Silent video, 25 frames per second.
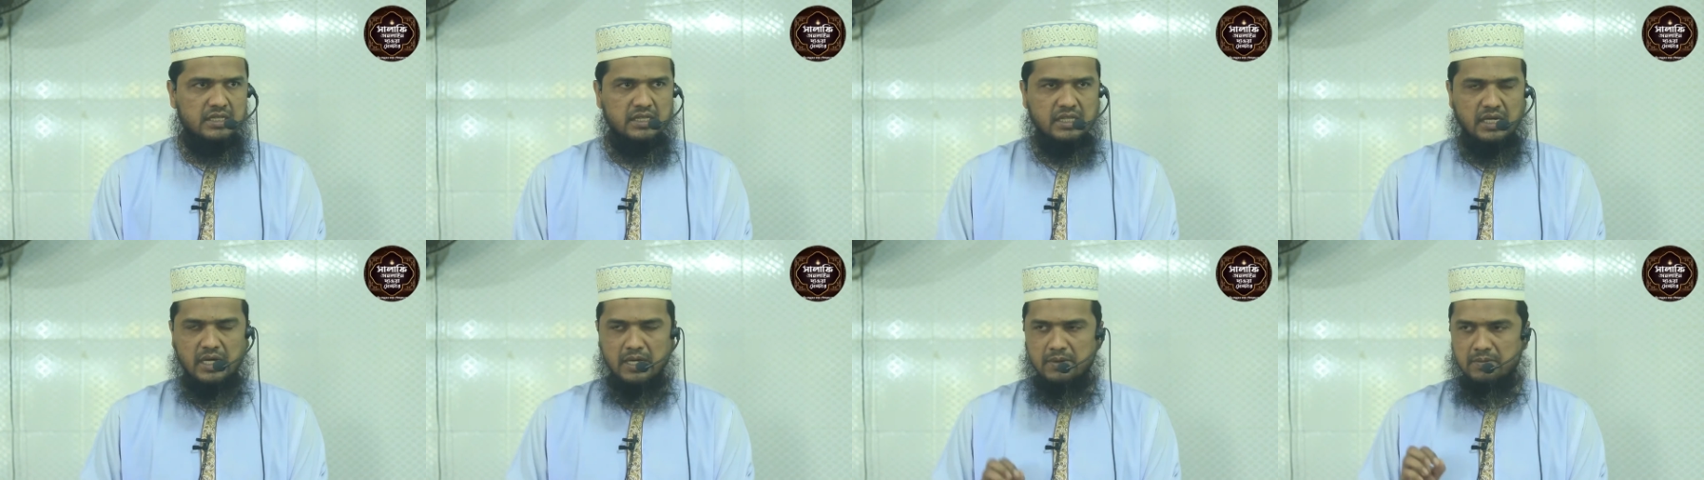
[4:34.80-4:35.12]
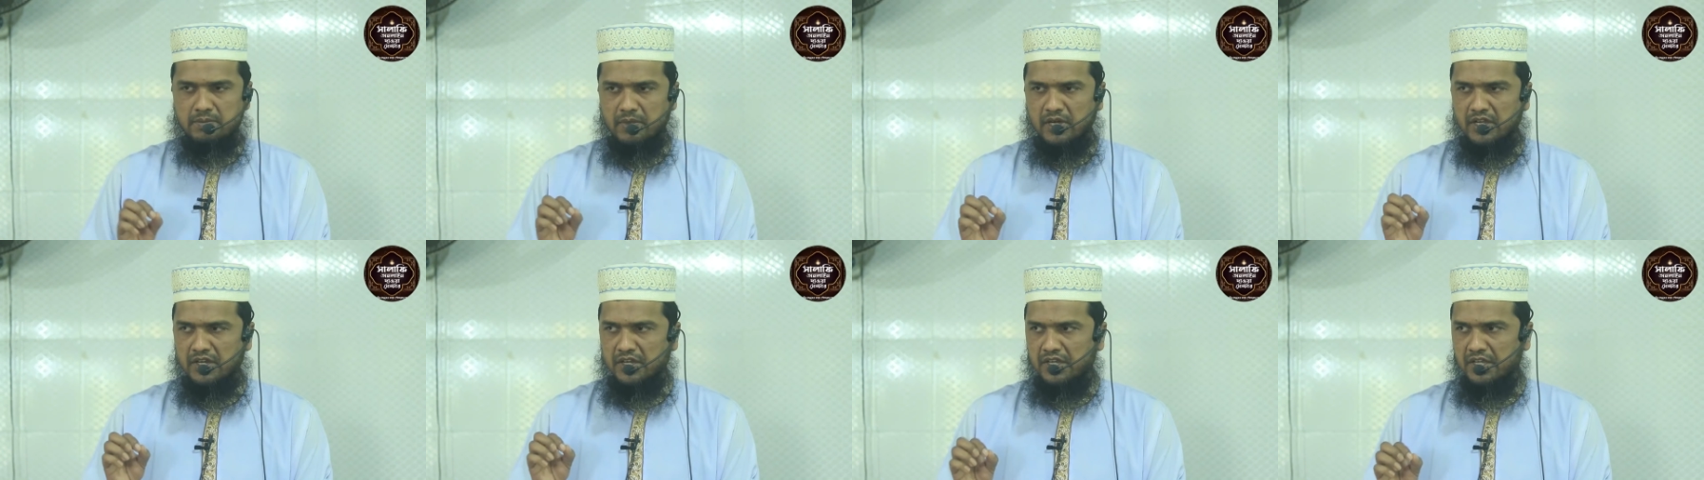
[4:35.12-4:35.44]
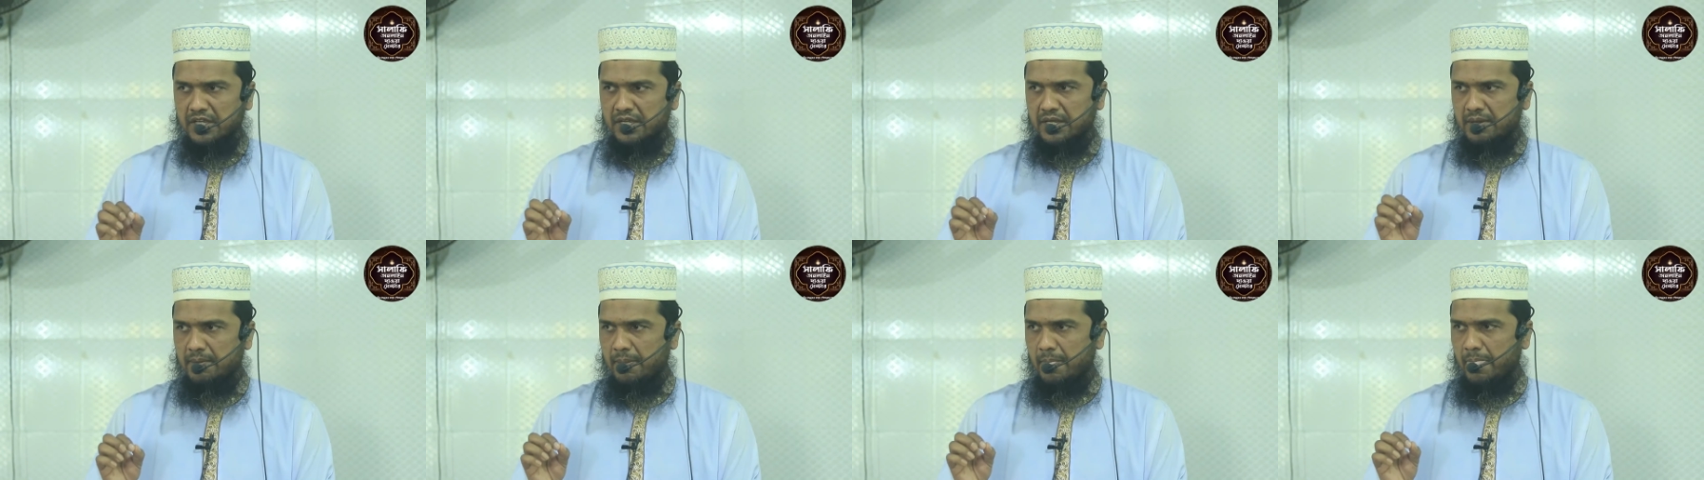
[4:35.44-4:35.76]
তার
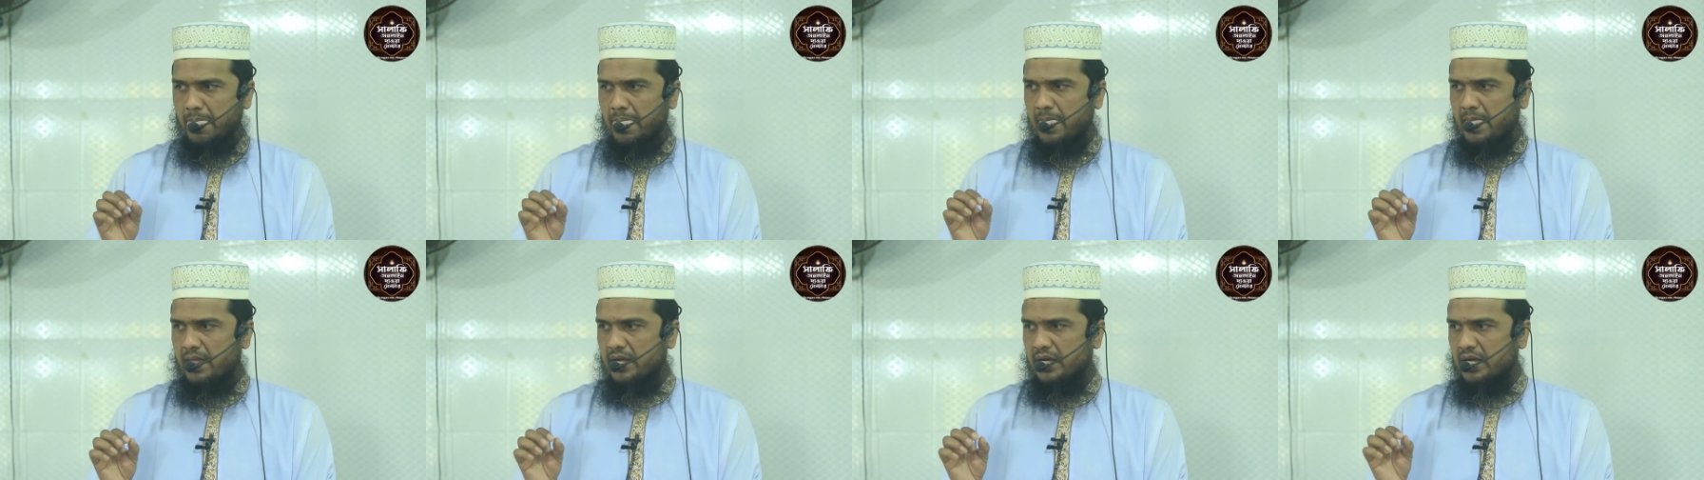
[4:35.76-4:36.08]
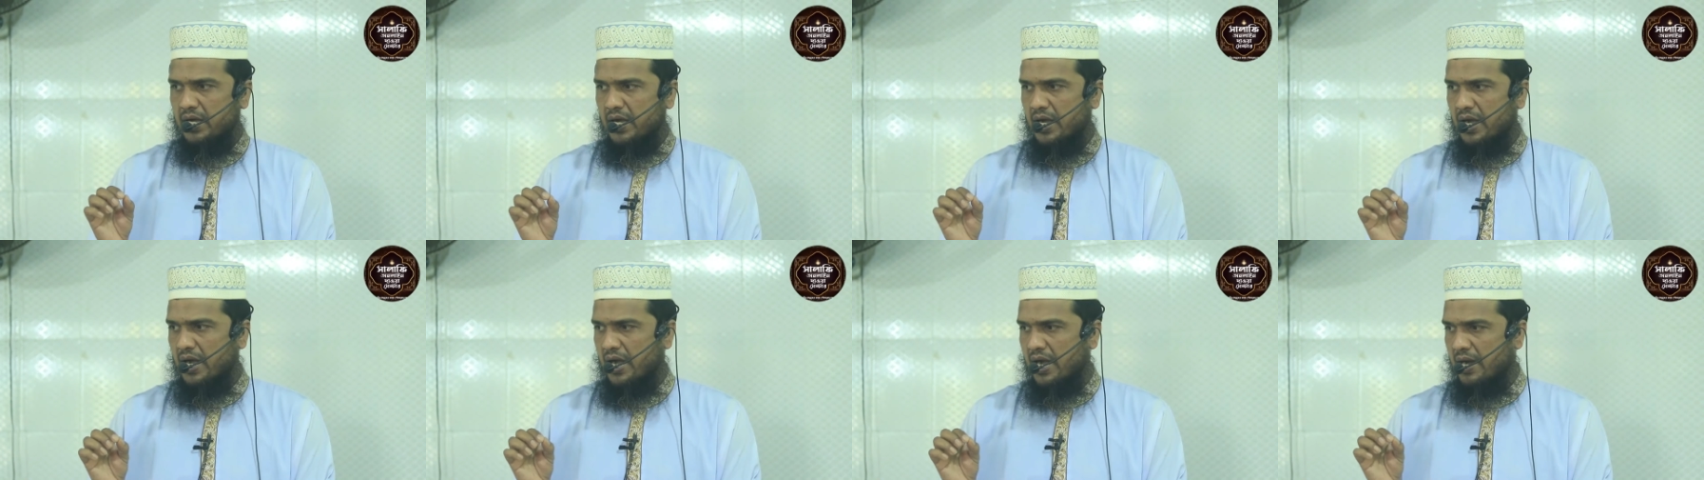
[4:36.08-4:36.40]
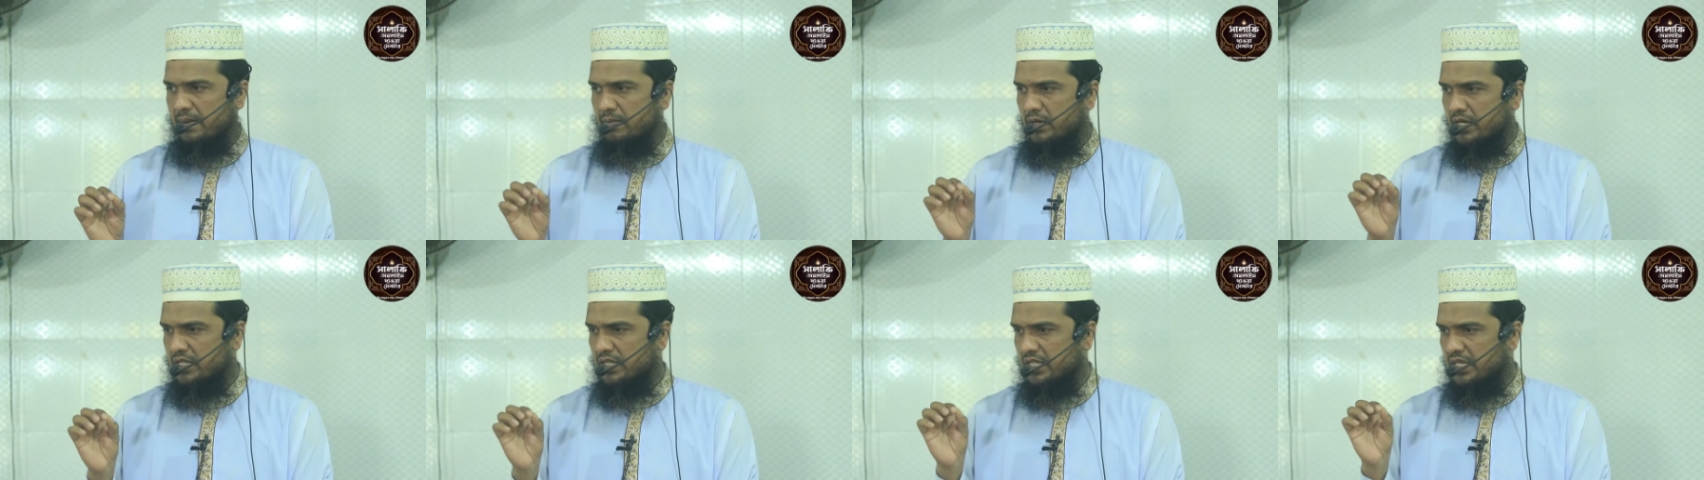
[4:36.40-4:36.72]
মানে
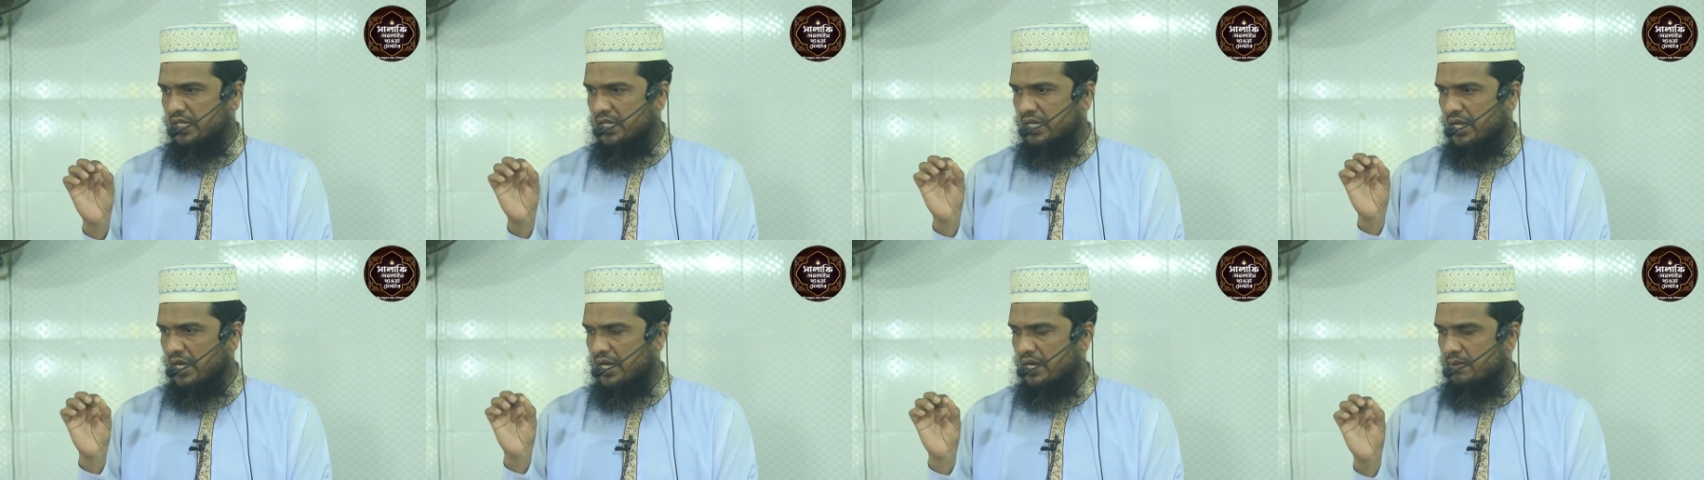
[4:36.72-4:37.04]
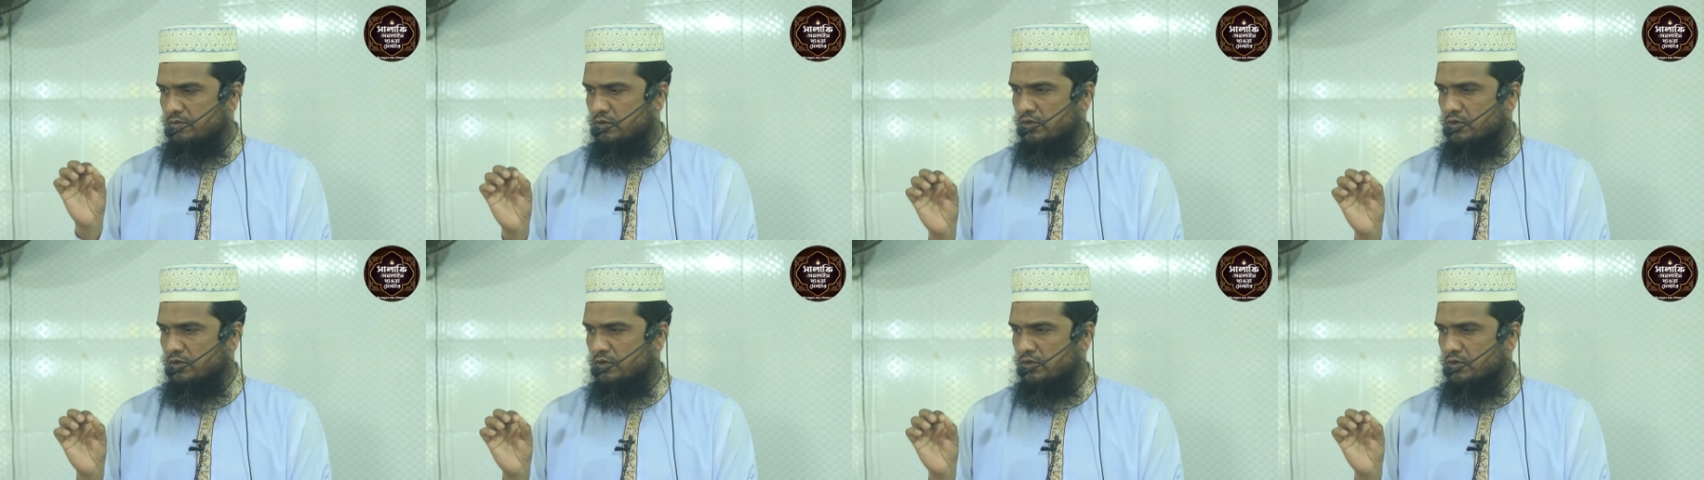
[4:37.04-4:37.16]
আমাদের